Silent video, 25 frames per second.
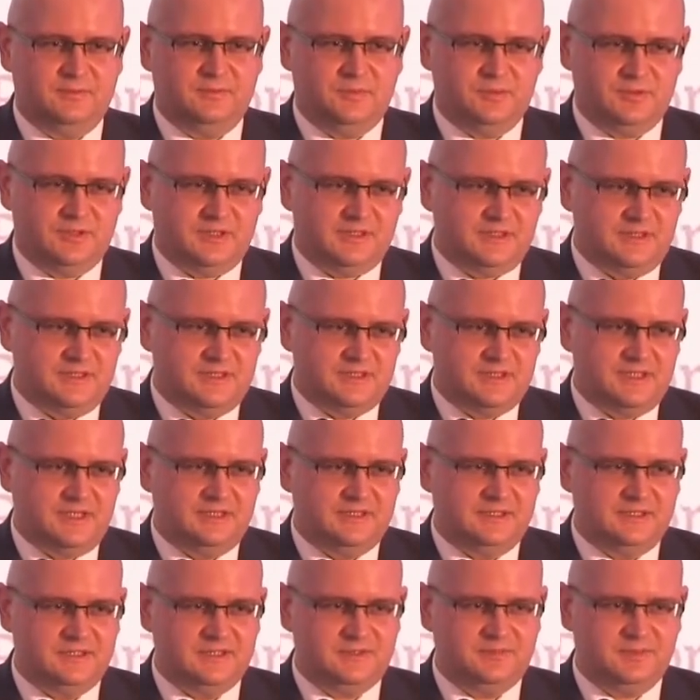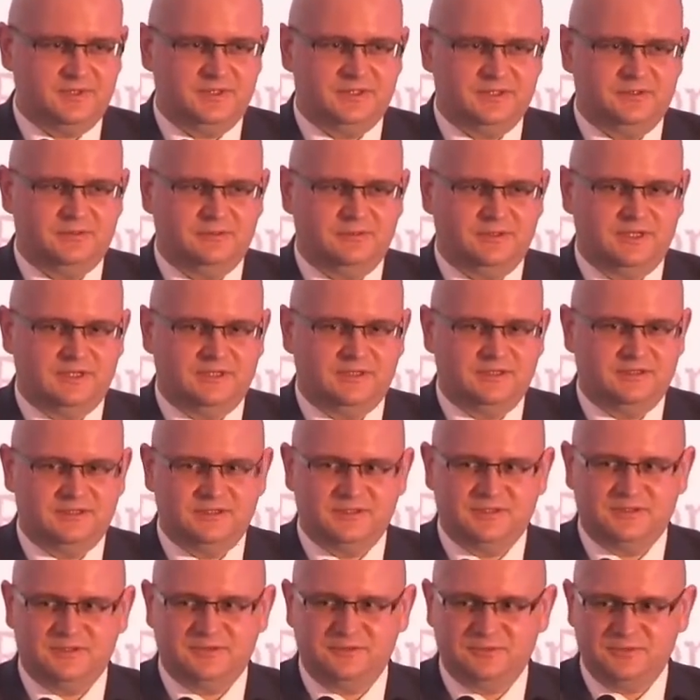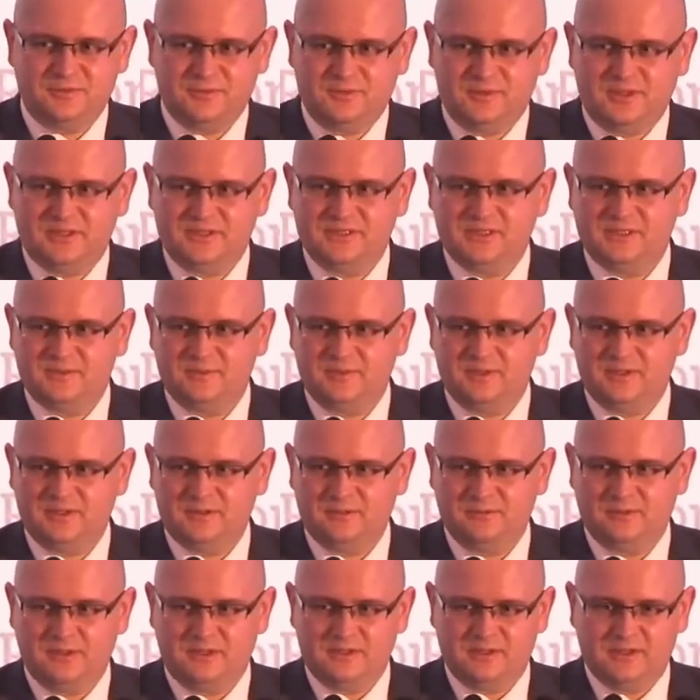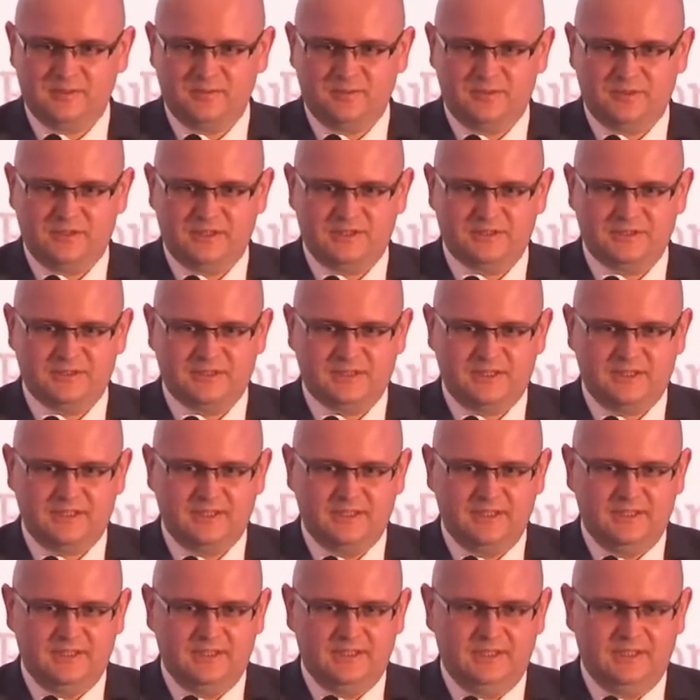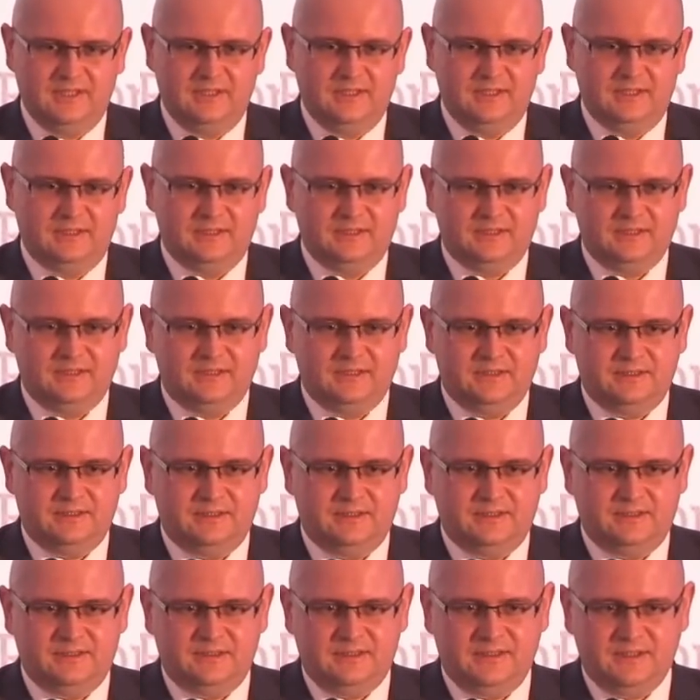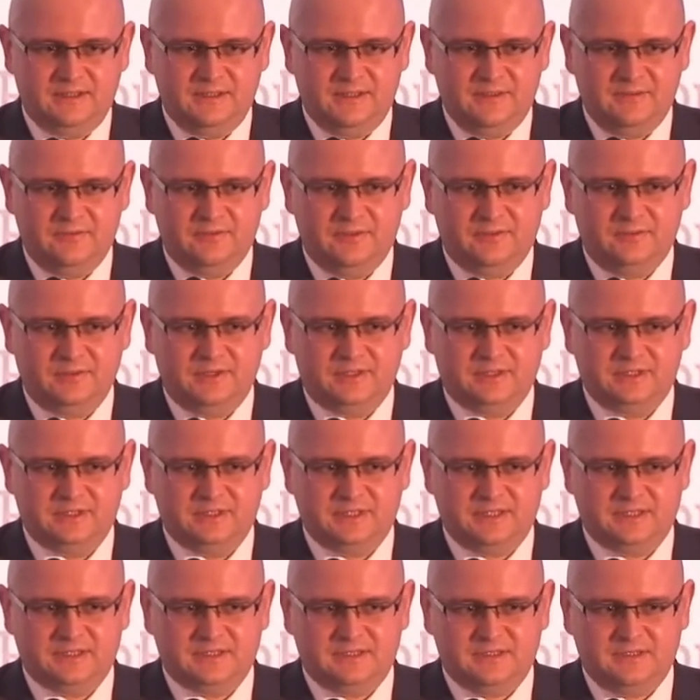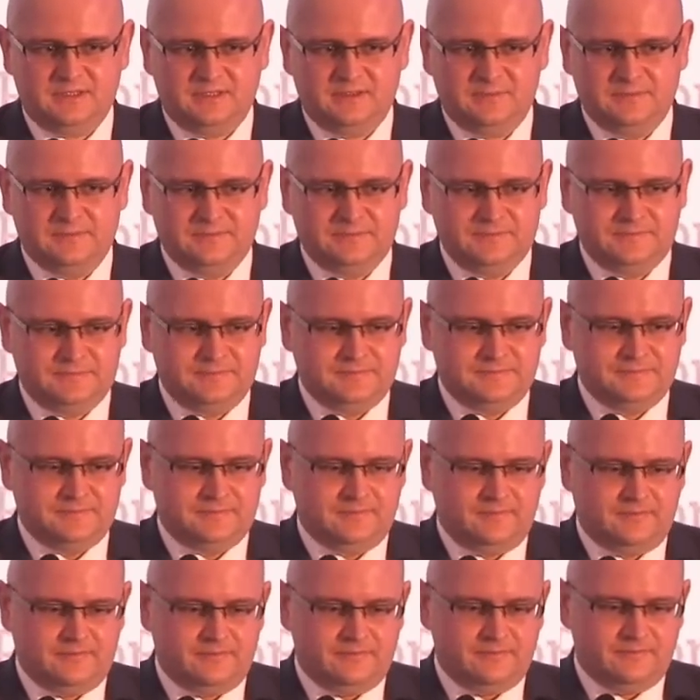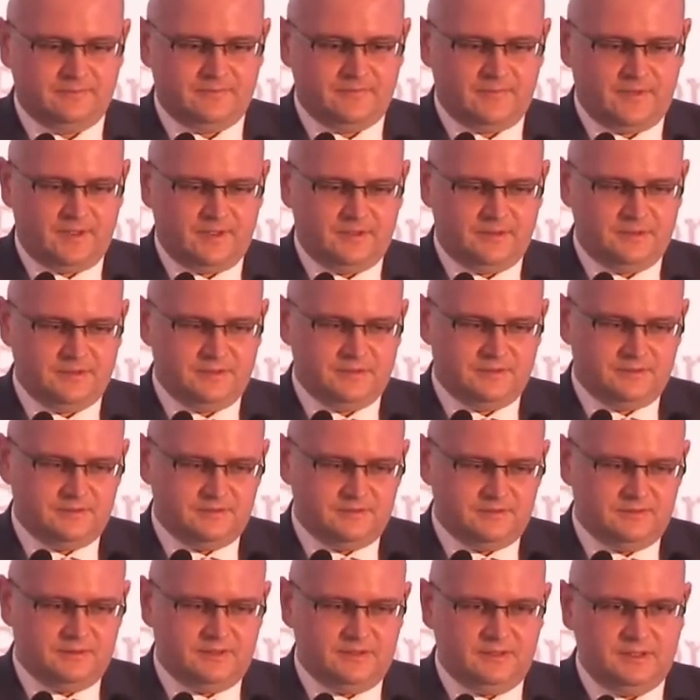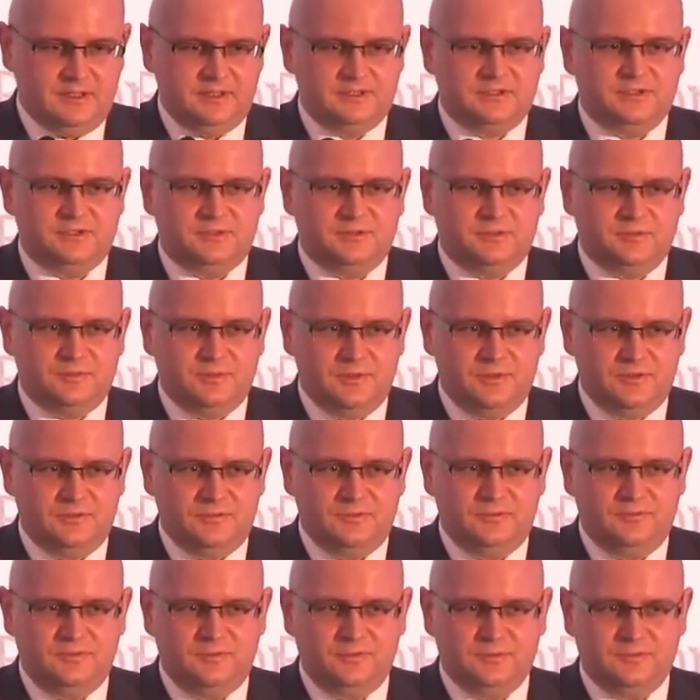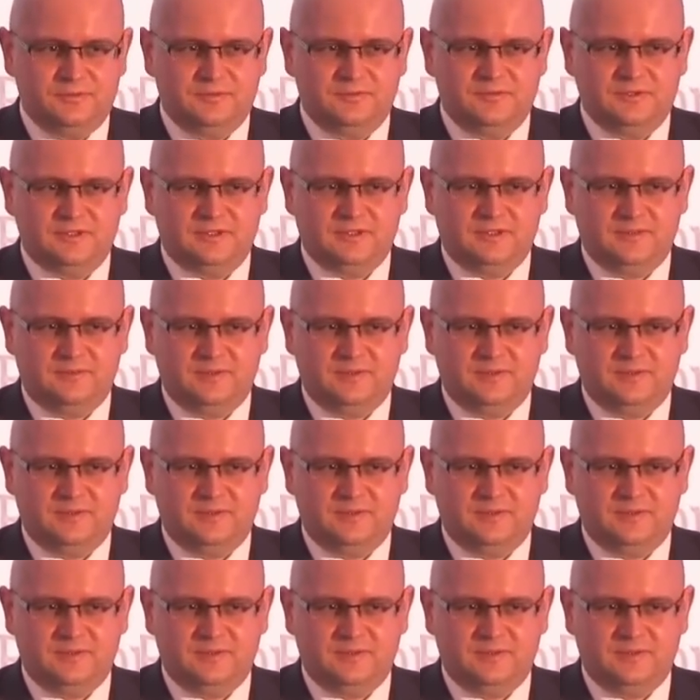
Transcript: po takiej znanej i spektakularnej, jeszcze dużo bardziej spektakularnej porażce e, ich informatyzacji, mm, gdzie kilkadziesiąt milionów funtów tak